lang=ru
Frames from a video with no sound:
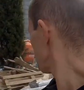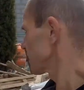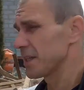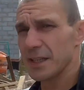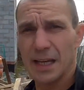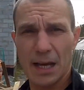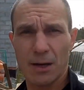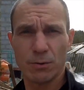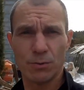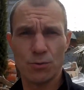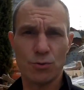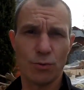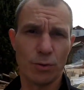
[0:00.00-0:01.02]
их раскидаю
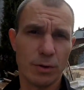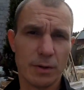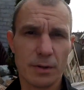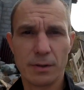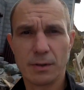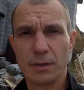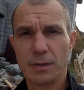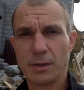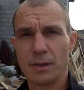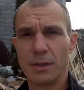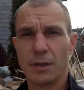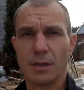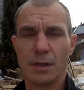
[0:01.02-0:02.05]
чуть-чуть
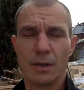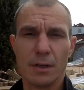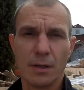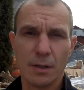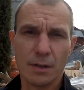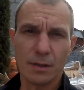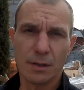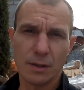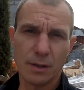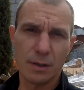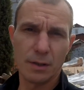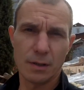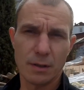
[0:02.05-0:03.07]

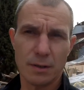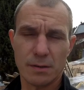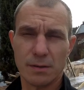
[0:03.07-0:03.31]
и